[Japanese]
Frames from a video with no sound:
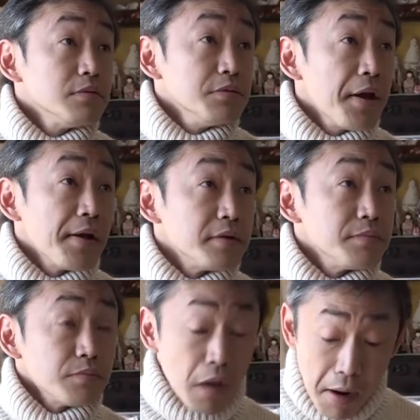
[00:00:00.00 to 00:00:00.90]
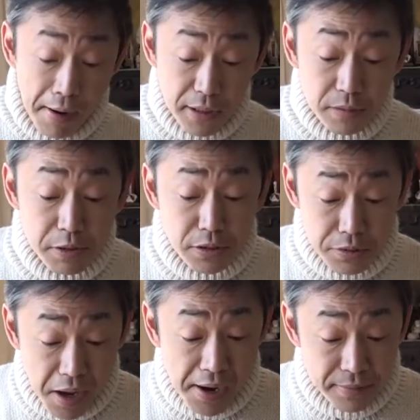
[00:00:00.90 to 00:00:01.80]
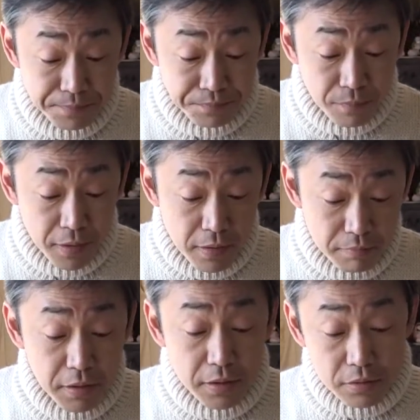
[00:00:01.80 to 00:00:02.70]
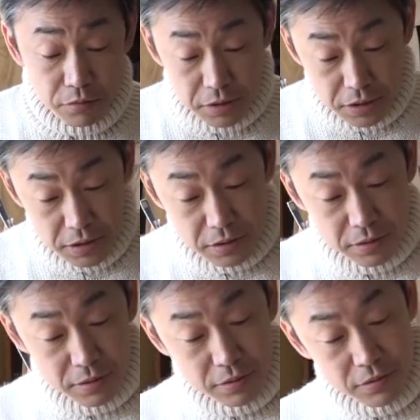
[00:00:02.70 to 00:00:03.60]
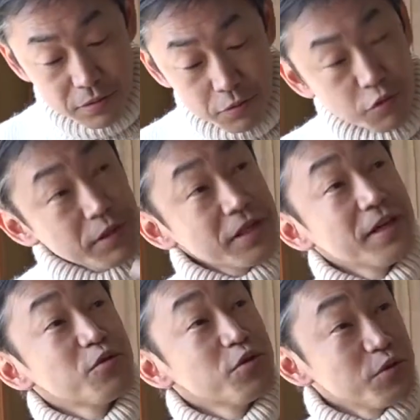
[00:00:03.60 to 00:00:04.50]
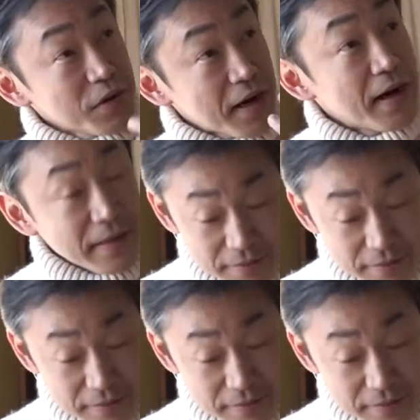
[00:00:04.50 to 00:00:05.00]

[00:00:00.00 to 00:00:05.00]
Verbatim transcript: ね、はい、合いますねまあ同じ香味系というか、は